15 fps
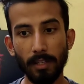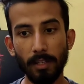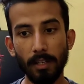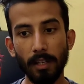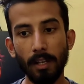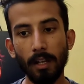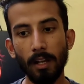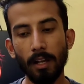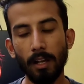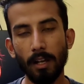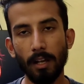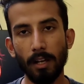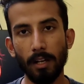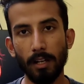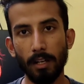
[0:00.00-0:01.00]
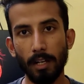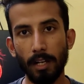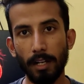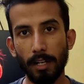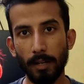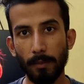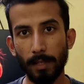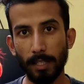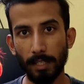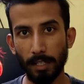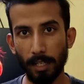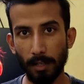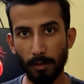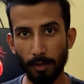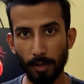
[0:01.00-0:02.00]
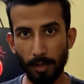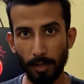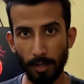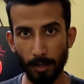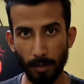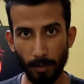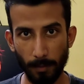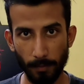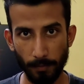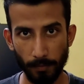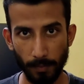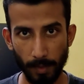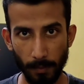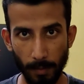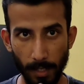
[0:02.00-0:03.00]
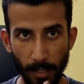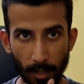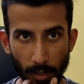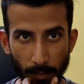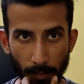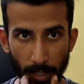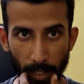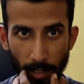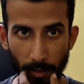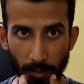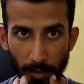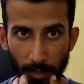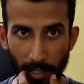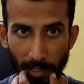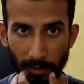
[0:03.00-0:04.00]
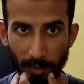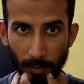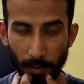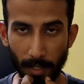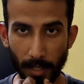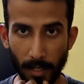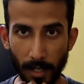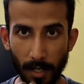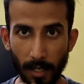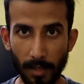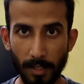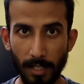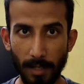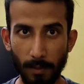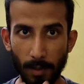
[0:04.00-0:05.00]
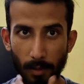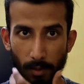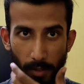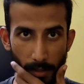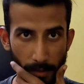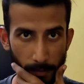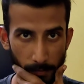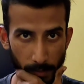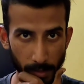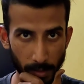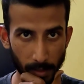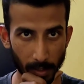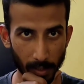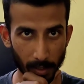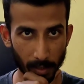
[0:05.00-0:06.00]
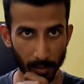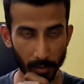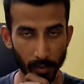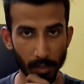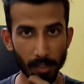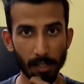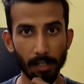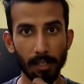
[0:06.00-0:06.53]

வந்து லேட்டராக பார்த்திங்கன்னா ஒரு பிகர் ஹாஸ்பிட்டலுக்கு வந்து ட்ரான்ஸ்ஃபர் பண்ணியிருக்காங்க அந்த டைமில் வந்து டாக்டர்ஸோட